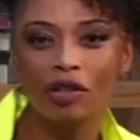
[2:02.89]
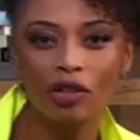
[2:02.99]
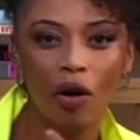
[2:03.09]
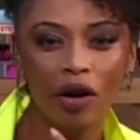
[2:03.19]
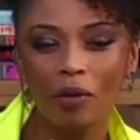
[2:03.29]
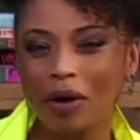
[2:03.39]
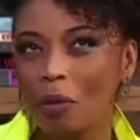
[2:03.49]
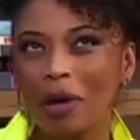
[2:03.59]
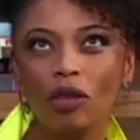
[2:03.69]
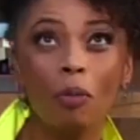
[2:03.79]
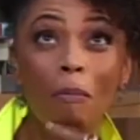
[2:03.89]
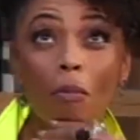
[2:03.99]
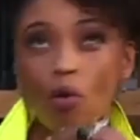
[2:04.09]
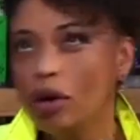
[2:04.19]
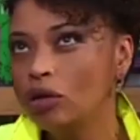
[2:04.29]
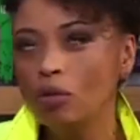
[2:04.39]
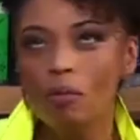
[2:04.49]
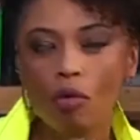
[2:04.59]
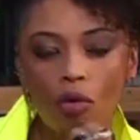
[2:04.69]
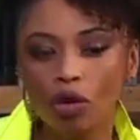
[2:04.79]
história, um argumento muito,
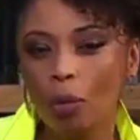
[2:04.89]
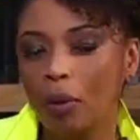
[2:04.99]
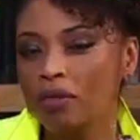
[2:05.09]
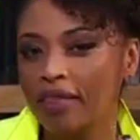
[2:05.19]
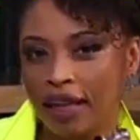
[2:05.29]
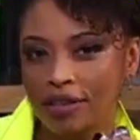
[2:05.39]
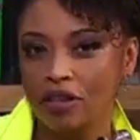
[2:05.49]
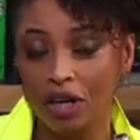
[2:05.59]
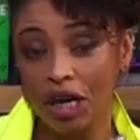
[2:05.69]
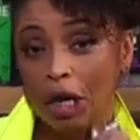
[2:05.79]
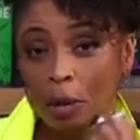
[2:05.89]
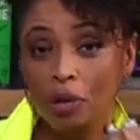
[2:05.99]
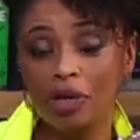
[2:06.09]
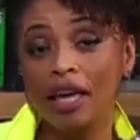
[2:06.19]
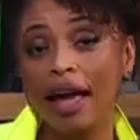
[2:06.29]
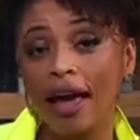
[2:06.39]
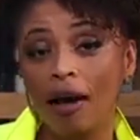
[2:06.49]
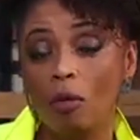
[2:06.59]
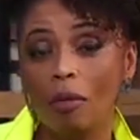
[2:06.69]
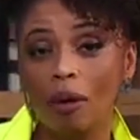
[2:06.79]
muito potente, porque
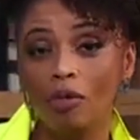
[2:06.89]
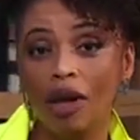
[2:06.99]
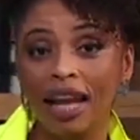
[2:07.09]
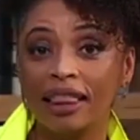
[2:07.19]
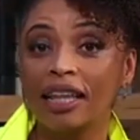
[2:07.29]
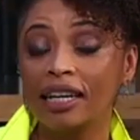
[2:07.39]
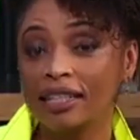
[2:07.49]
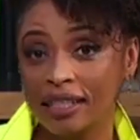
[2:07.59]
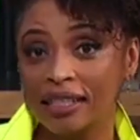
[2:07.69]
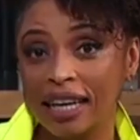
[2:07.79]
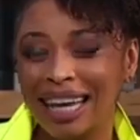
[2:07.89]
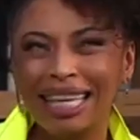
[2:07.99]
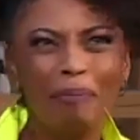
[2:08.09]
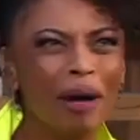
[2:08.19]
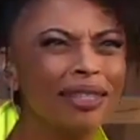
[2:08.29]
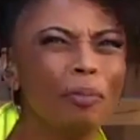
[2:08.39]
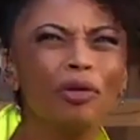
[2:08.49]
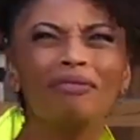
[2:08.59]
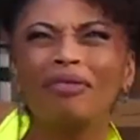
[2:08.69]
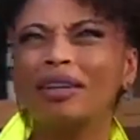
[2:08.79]
é uma mulher trans que passa
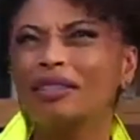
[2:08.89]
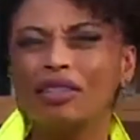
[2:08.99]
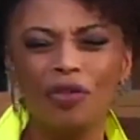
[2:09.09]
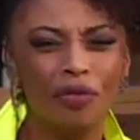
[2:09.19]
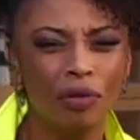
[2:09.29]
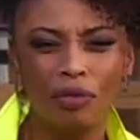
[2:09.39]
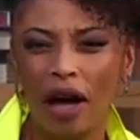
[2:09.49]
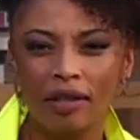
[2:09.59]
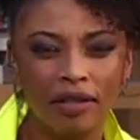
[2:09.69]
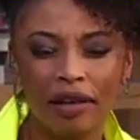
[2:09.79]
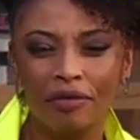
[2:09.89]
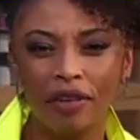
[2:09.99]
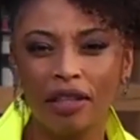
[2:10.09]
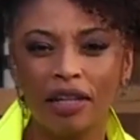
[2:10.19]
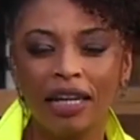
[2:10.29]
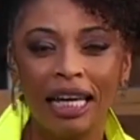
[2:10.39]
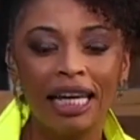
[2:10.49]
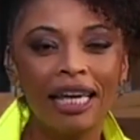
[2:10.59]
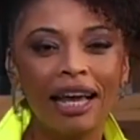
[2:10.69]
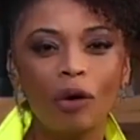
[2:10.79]
por tantas dificuldades na vida
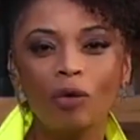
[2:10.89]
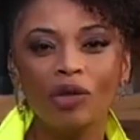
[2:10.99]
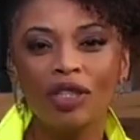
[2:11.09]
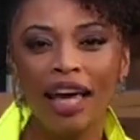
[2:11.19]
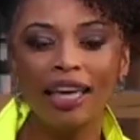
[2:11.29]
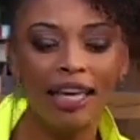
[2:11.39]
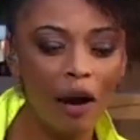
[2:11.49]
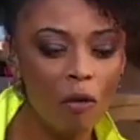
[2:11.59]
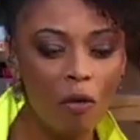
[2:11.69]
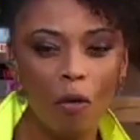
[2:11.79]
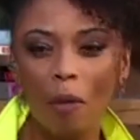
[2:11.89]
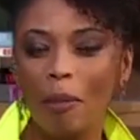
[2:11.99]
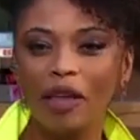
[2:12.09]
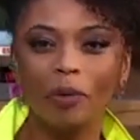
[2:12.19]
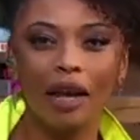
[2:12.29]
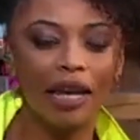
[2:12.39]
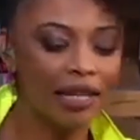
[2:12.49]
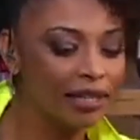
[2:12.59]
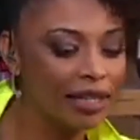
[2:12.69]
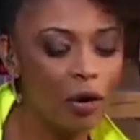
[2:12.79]
e ela consegue em algum momento
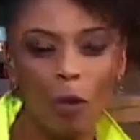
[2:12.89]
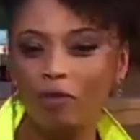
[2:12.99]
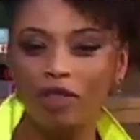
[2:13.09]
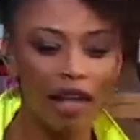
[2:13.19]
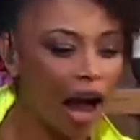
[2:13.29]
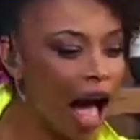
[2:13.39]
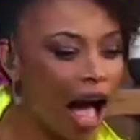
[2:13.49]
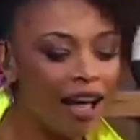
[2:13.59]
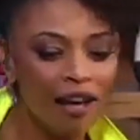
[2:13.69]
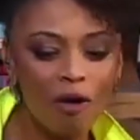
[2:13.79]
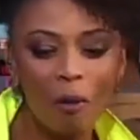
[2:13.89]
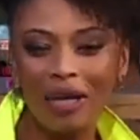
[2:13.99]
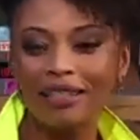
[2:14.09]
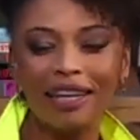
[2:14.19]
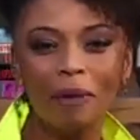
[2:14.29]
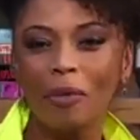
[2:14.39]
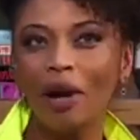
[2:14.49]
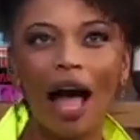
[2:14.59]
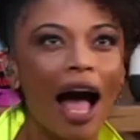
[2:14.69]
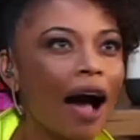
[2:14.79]
ali se encontrar, começa a
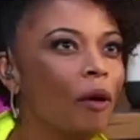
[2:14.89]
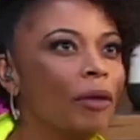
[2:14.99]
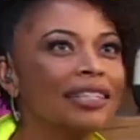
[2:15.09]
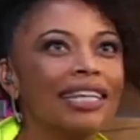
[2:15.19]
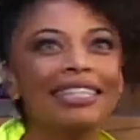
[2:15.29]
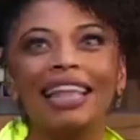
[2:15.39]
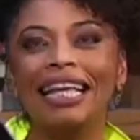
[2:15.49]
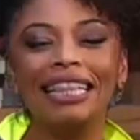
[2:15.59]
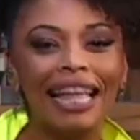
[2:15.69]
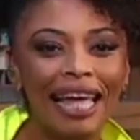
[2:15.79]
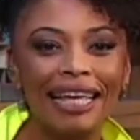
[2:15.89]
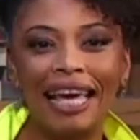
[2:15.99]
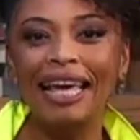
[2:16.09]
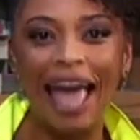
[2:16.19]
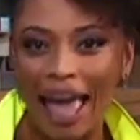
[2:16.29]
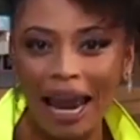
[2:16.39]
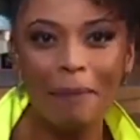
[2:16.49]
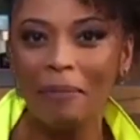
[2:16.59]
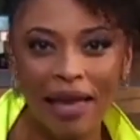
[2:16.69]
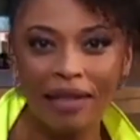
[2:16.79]
namorar, começa a entender quem é ela
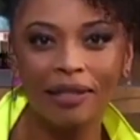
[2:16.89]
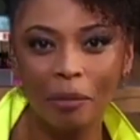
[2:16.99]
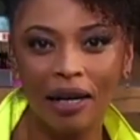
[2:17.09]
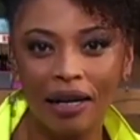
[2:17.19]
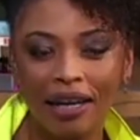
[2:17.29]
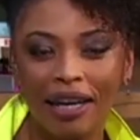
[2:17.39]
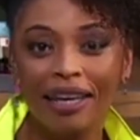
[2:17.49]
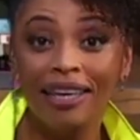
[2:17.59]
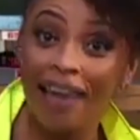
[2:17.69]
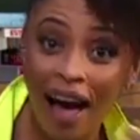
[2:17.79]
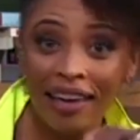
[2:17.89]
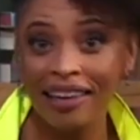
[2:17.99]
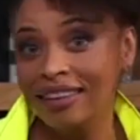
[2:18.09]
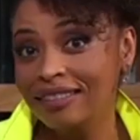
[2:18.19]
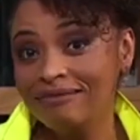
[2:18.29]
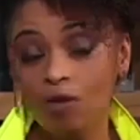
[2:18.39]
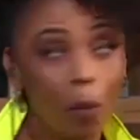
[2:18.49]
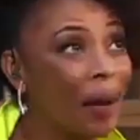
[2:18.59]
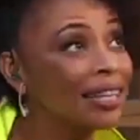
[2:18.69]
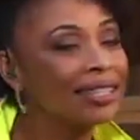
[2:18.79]
mesma e aí do
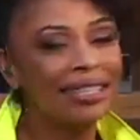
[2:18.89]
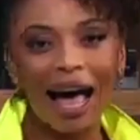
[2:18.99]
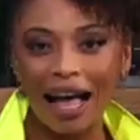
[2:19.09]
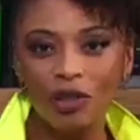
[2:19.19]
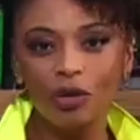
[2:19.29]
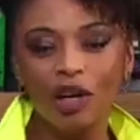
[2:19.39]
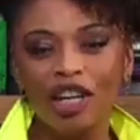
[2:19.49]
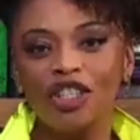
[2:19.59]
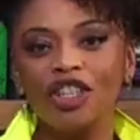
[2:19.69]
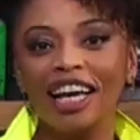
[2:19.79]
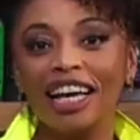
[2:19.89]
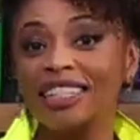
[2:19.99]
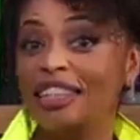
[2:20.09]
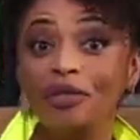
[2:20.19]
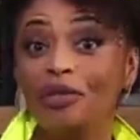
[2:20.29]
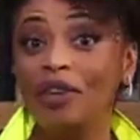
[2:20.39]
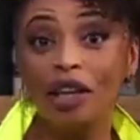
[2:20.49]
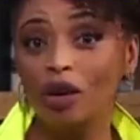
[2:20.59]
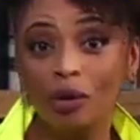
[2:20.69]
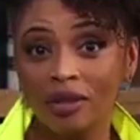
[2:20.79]
passado chega esse
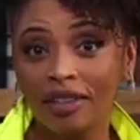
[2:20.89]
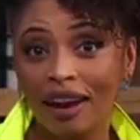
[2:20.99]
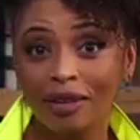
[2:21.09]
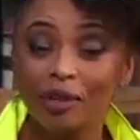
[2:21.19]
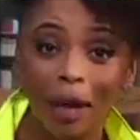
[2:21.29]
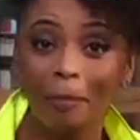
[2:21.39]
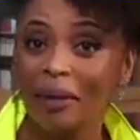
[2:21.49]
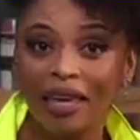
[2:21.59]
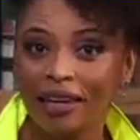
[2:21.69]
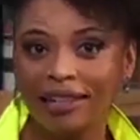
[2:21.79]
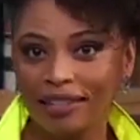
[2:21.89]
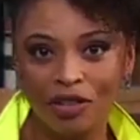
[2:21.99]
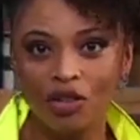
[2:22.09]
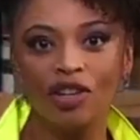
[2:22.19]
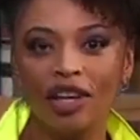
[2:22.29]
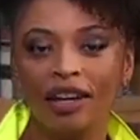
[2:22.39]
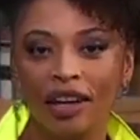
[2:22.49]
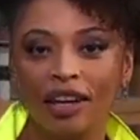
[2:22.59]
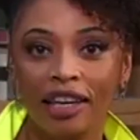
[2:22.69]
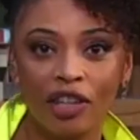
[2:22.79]
filho que ela não sabia que existia
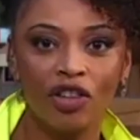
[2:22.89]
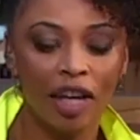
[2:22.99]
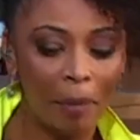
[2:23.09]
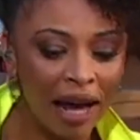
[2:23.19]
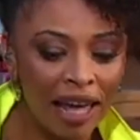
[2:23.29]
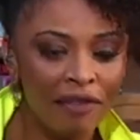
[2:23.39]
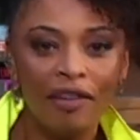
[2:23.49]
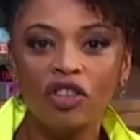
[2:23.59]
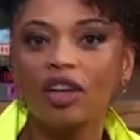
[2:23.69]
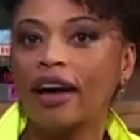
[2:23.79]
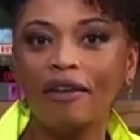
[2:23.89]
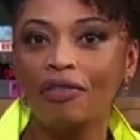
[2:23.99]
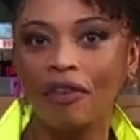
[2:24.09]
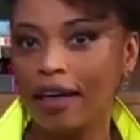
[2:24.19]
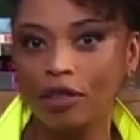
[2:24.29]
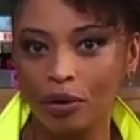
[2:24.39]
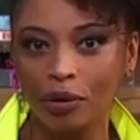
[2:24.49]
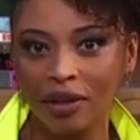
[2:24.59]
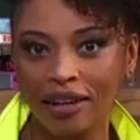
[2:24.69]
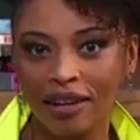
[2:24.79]
e que chega para reivindicar afeto,
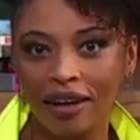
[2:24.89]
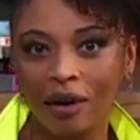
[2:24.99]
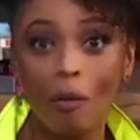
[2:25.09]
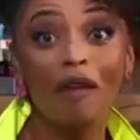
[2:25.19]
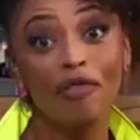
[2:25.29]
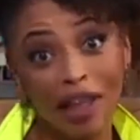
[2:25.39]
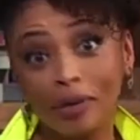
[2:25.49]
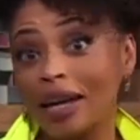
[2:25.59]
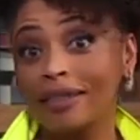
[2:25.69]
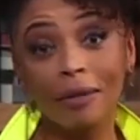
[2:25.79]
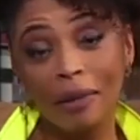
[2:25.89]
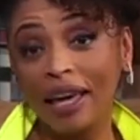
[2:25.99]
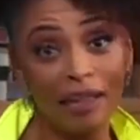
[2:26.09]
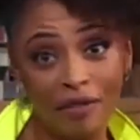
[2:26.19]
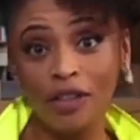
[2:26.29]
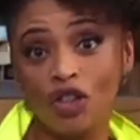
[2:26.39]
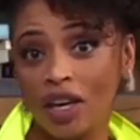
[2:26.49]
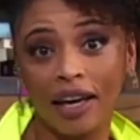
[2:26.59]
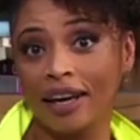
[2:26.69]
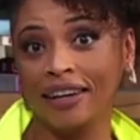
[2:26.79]
um afeto que ela também
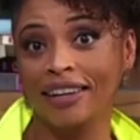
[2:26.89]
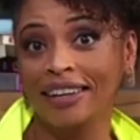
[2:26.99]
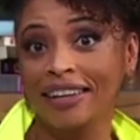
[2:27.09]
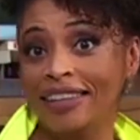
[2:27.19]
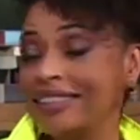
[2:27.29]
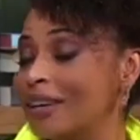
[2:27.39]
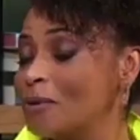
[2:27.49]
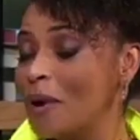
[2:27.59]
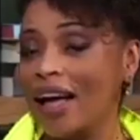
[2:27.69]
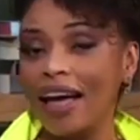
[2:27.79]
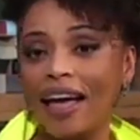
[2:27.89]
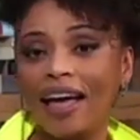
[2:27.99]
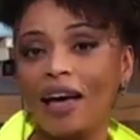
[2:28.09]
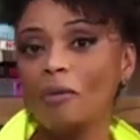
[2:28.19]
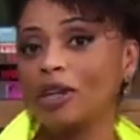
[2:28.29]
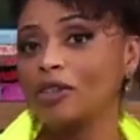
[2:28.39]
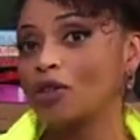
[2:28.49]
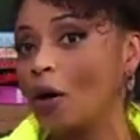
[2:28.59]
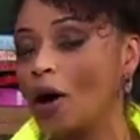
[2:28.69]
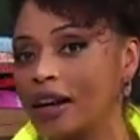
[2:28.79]
reivindica. Então é, é uma
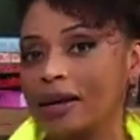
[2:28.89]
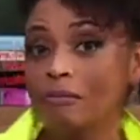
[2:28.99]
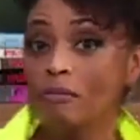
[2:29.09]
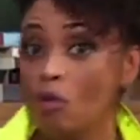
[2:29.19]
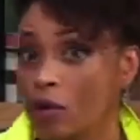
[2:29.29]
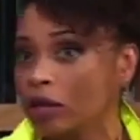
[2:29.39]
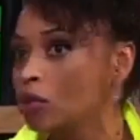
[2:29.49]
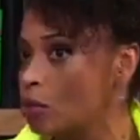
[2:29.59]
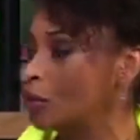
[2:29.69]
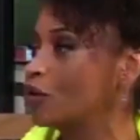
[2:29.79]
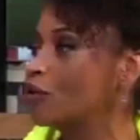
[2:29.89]
história muito, muito